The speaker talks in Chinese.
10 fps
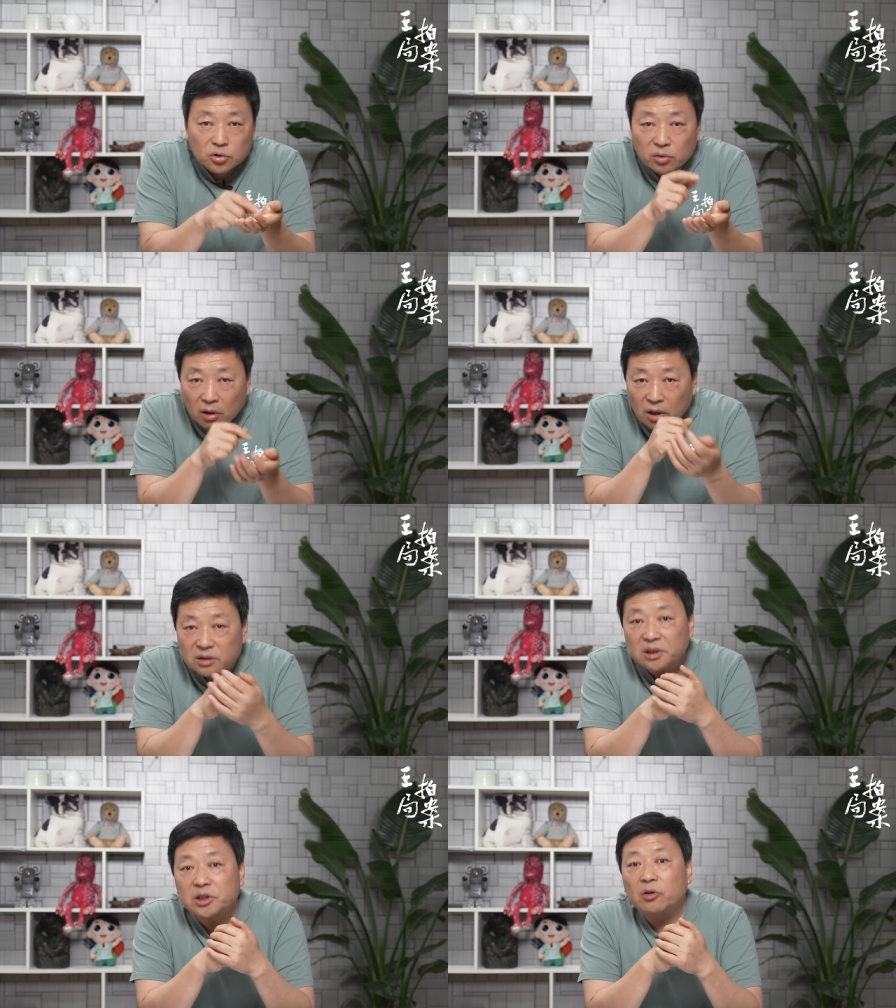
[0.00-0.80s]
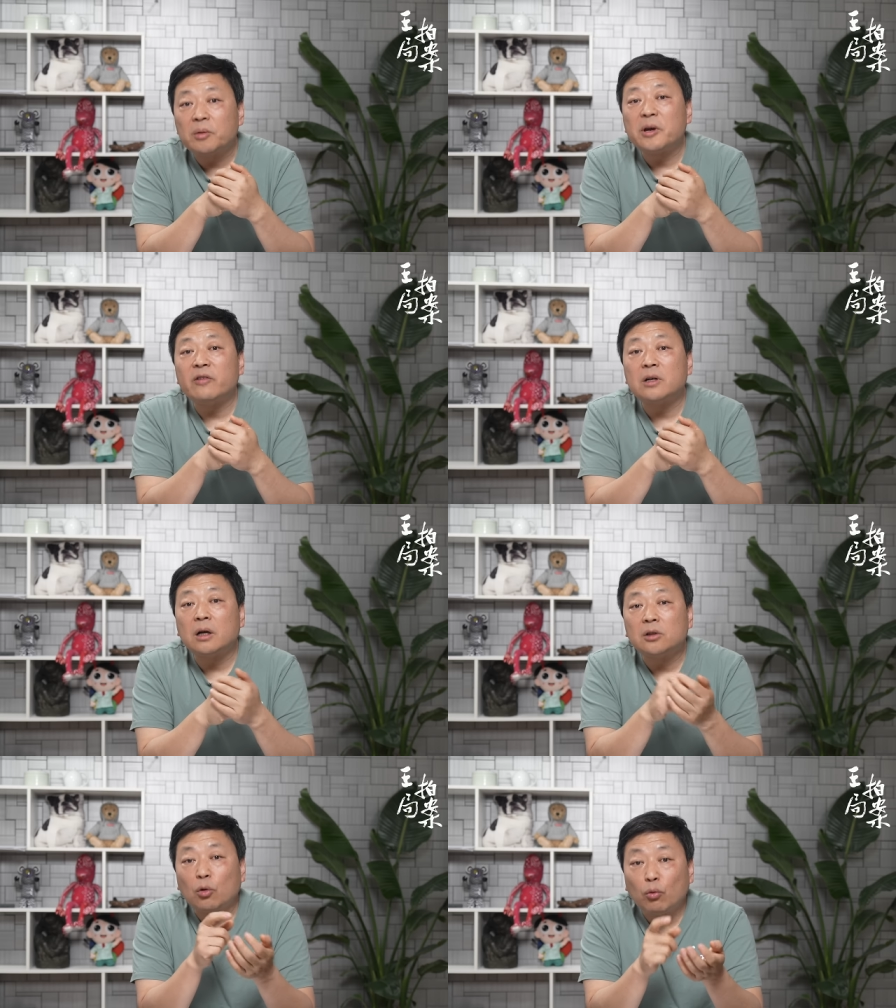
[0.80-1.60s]
苏小康曾经写过一篇文
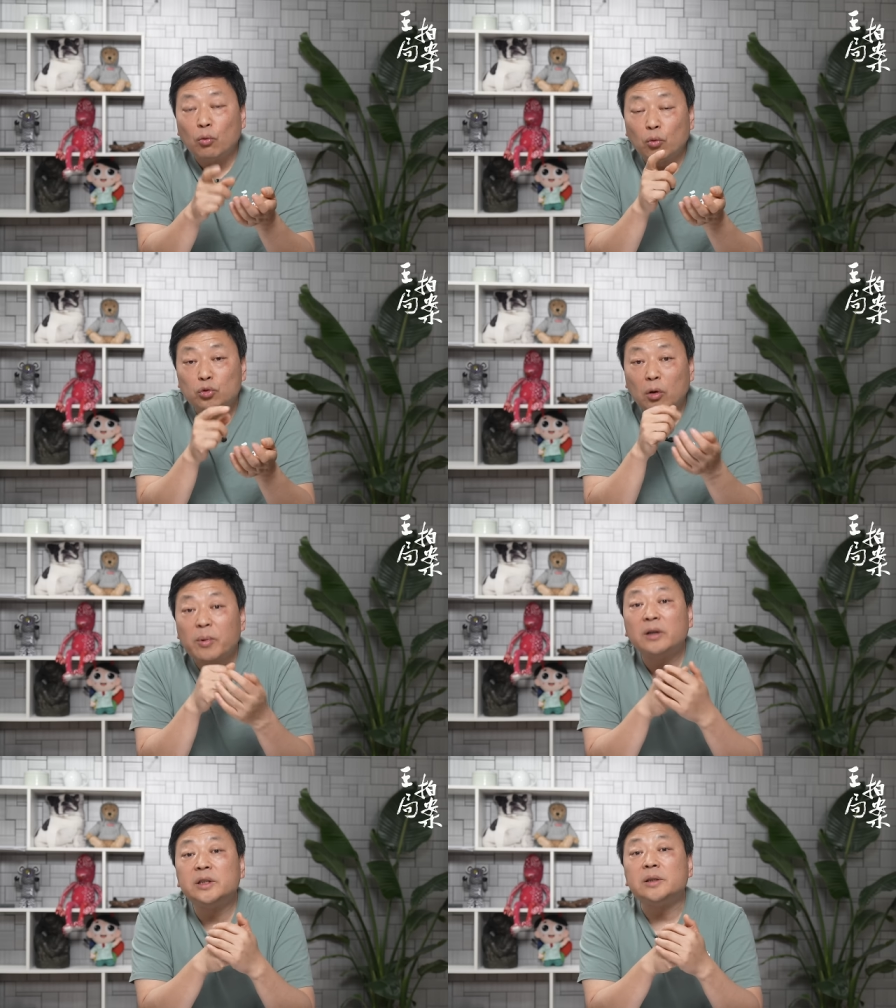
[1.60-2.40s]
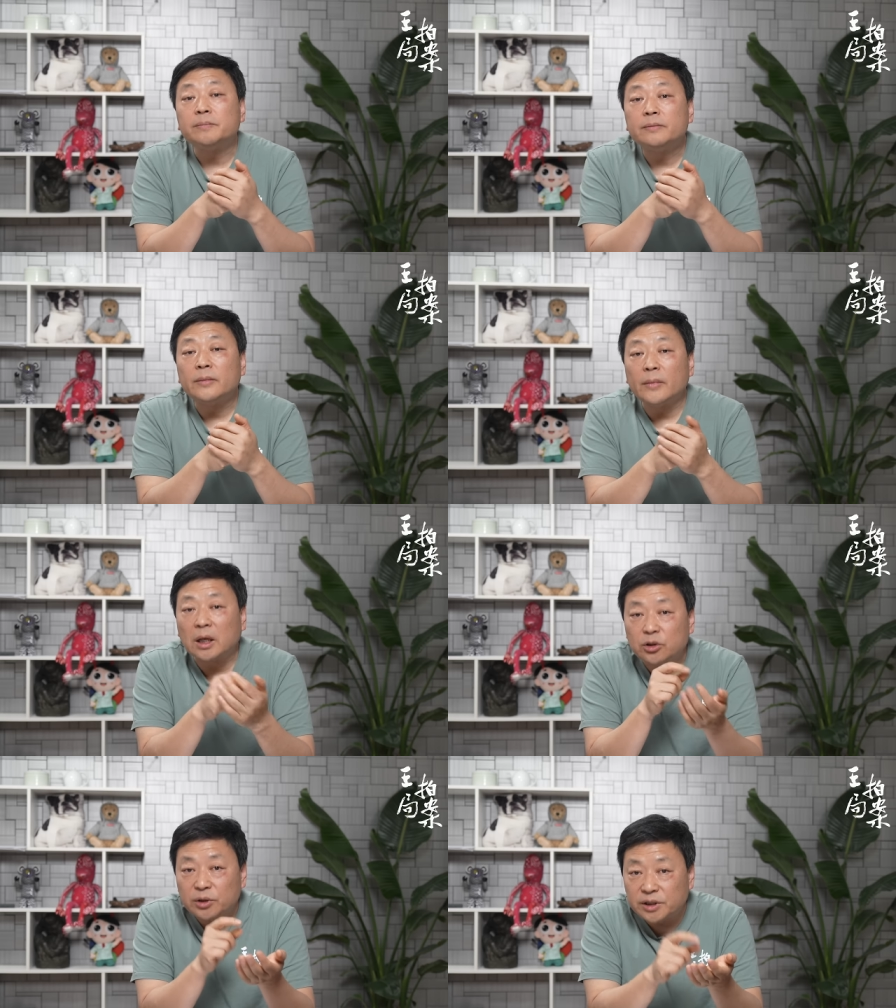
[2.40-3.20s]
章，叫《乌托邦记》，
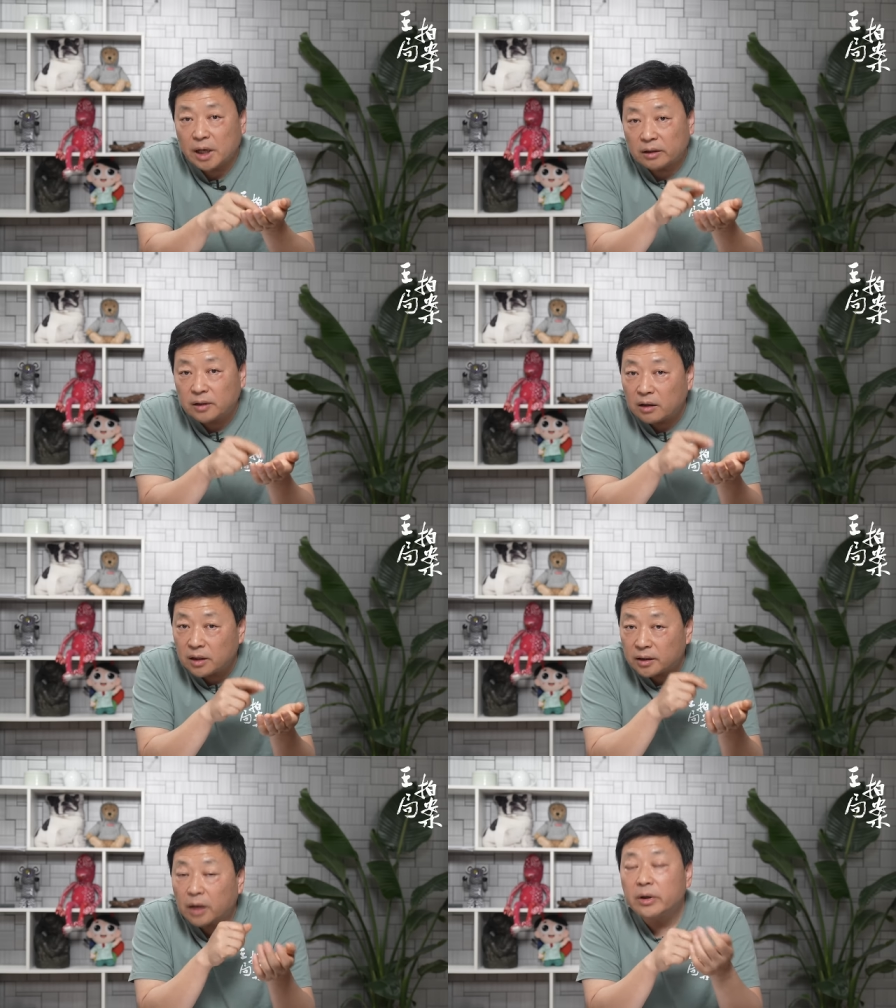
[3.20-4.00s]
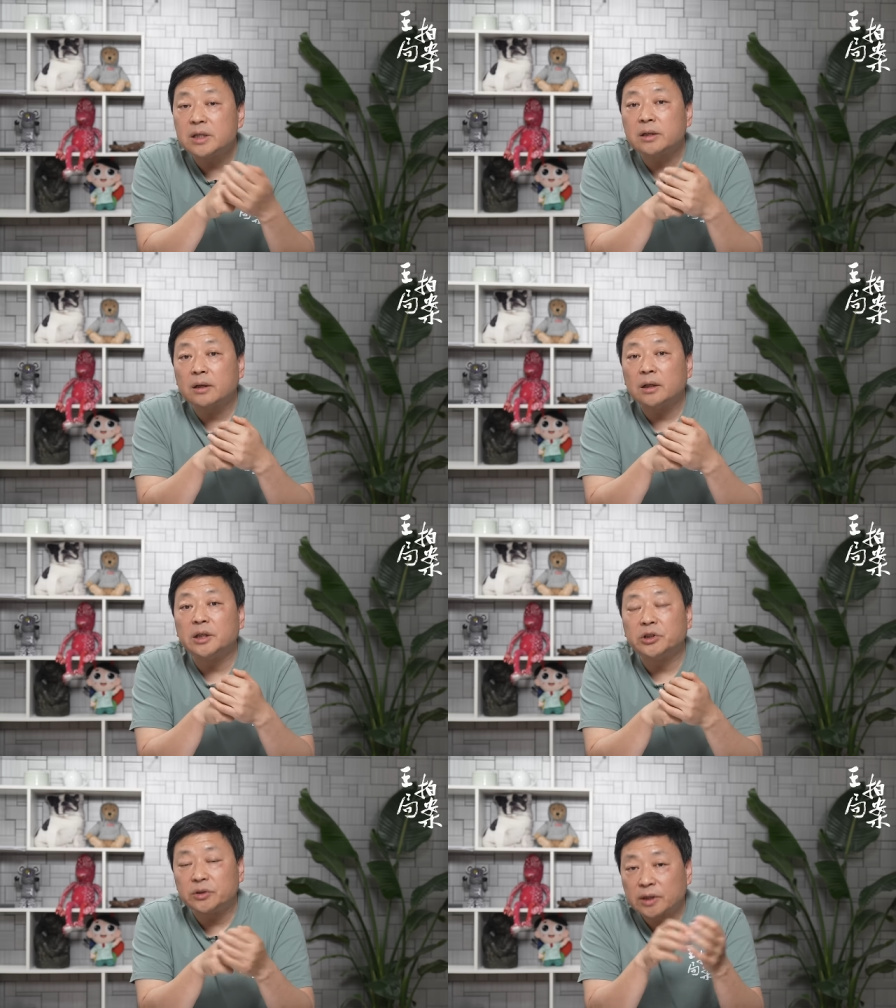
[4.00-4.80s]
就是讲当年大跃进的
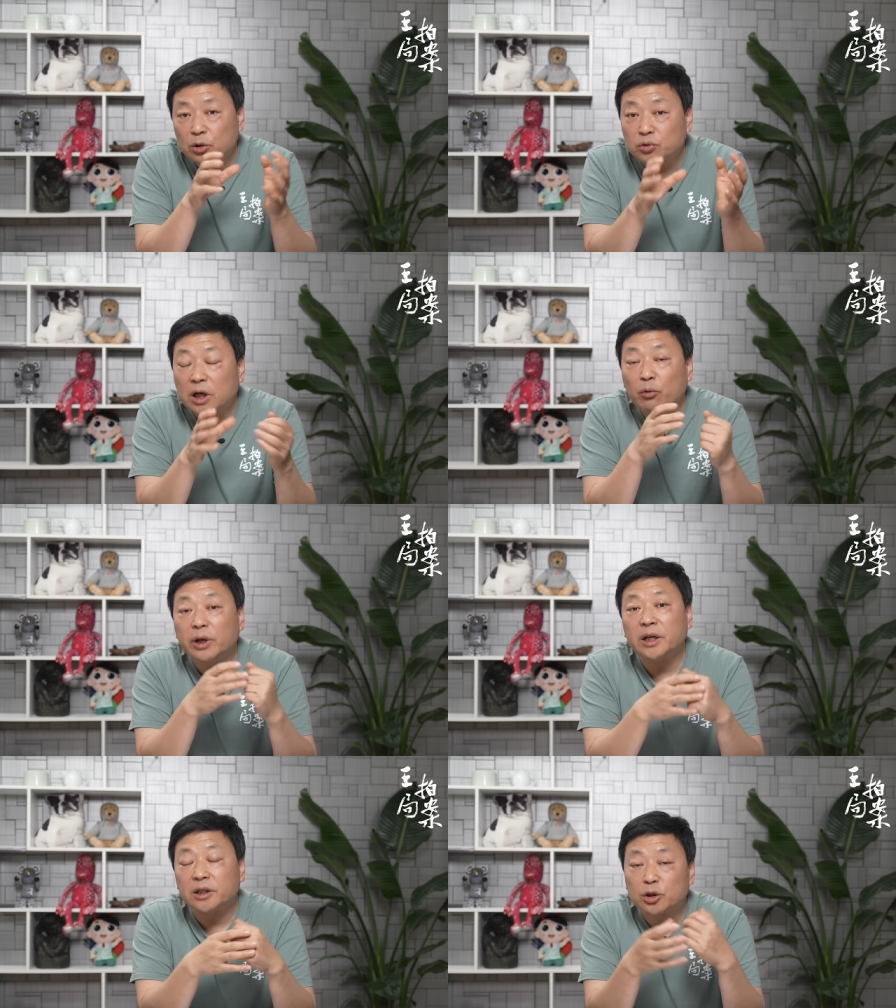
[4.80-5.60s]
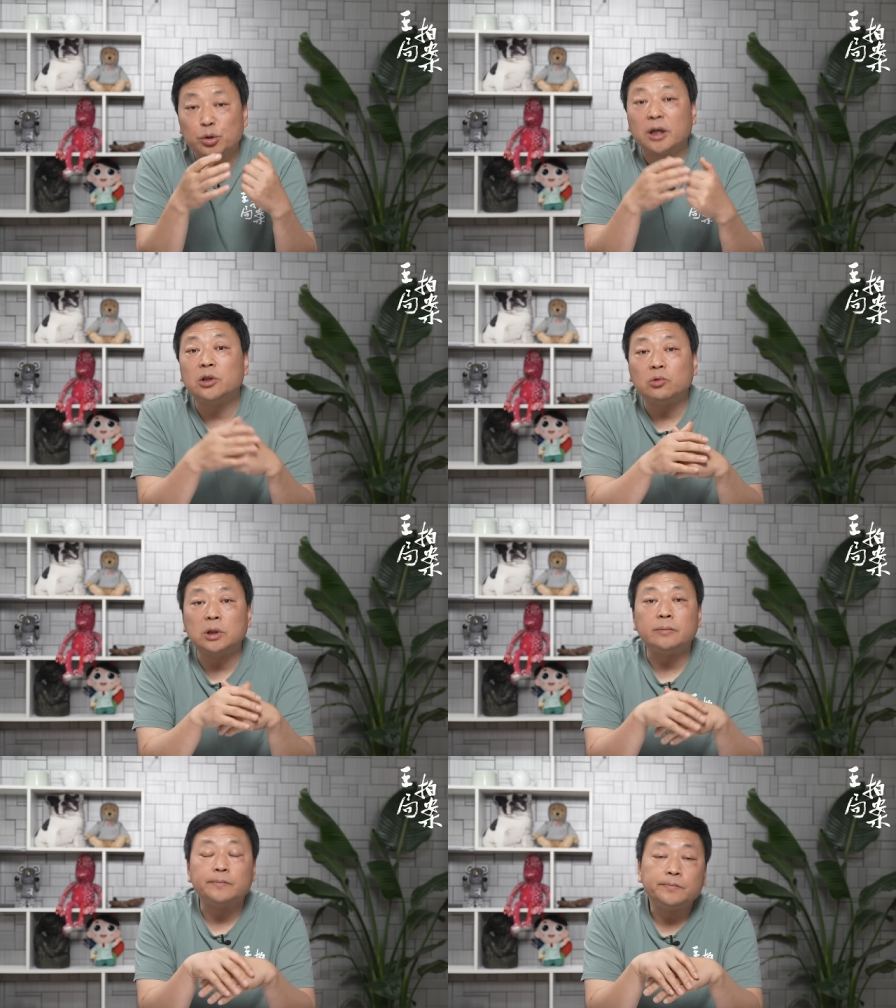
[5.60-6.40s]
历史，在庐山会议里的权力斗
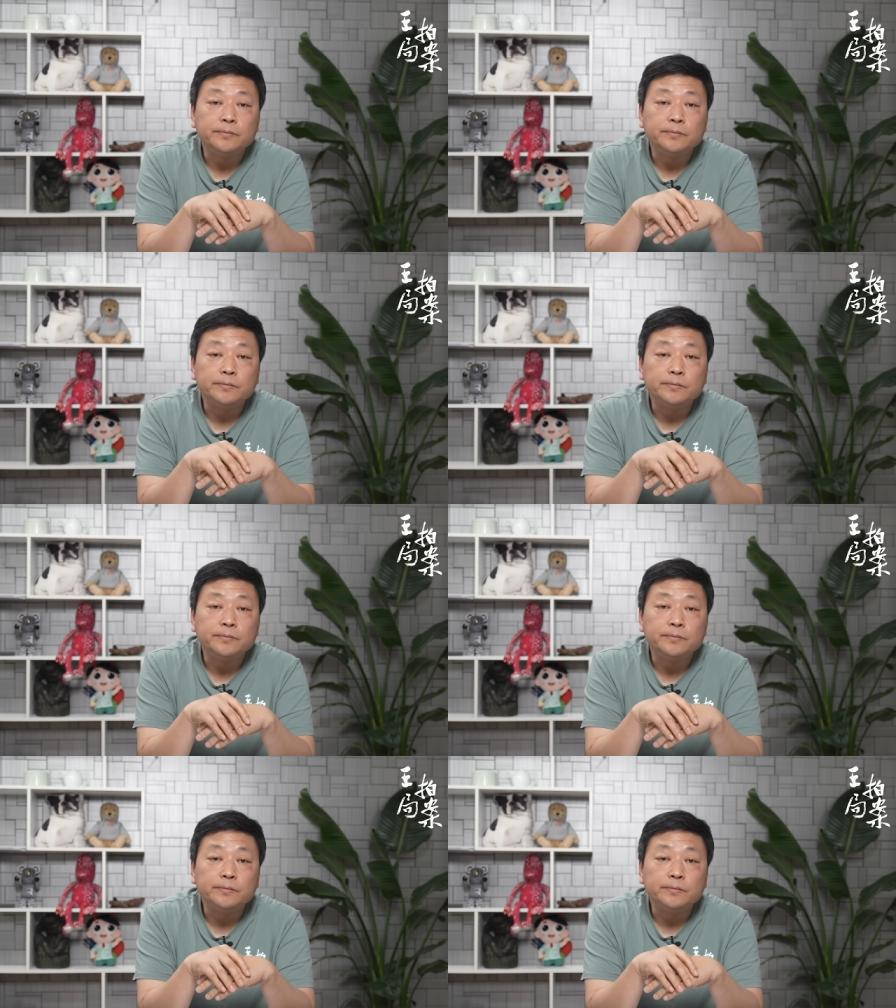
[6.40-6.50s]
争。